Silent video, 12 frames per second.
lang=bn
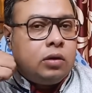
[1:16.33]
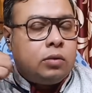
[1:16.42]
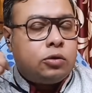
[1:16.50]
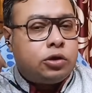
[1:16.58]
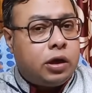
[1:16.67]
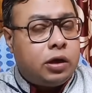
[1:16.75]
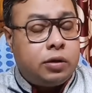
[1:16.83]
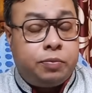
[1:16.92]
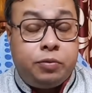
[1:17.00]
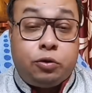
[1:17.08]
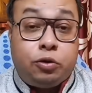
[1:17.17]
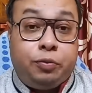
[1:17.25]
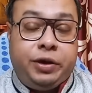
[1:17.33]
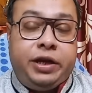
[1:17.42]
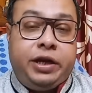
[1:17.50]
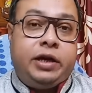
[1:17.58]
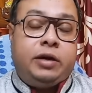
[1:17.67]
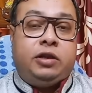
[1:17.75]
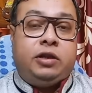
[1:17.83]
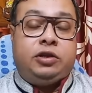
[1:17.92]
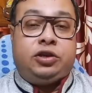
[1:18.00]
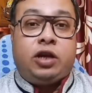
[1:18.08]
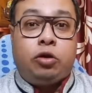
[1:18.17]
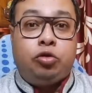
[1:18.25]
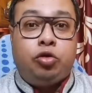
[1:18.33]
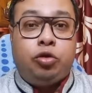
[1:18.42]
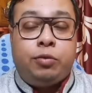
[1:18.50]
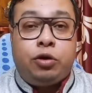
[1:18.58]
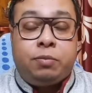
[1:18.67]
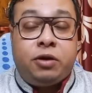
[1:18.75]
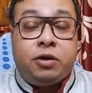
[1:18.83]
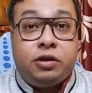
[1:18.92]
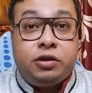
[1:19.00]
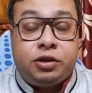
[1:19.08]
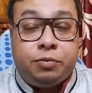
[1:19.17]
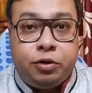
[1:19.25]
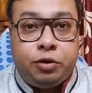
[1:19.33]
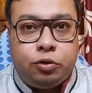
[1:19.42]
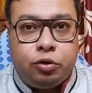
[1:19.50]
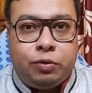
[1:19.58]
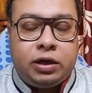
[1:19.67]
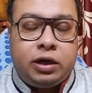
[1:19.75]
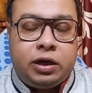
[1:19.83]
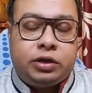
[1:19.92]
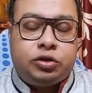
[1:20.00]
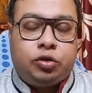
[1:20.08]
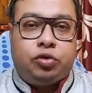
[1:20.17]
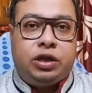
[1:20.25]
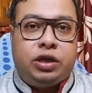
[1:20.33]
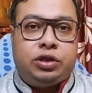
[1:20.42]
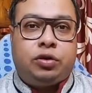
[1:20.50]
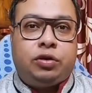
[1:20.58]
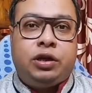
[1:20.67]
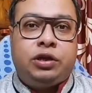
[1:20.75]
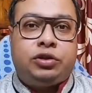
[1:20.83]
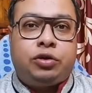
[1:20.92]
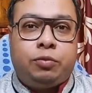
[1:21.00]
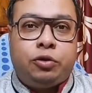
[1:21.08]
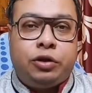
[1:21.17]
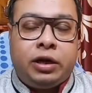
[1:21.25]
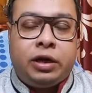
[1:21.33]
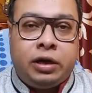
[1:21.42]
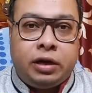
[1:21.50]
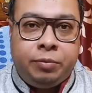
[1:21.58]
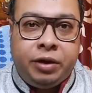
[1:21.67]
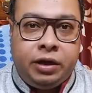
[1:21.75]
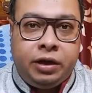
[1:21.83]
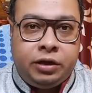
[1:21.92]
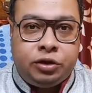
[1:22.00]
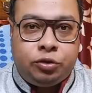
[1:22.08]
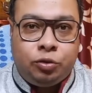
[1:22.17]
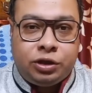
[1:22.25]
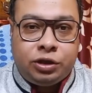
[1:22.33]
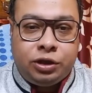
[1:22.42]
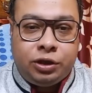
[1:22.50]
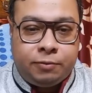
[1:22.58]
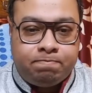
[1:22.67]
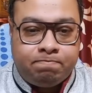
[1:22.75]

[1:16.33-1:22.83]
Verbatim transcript: নমস্কার প্রিয় বন্ধু মিডিয়ায় আপনাদের স্বাগত এবং আপনারা দেখছেন প্রিয় বন্ধু বাংলা সত্যের সন্ধানে সর্বদা আমি শুদ্ধশীল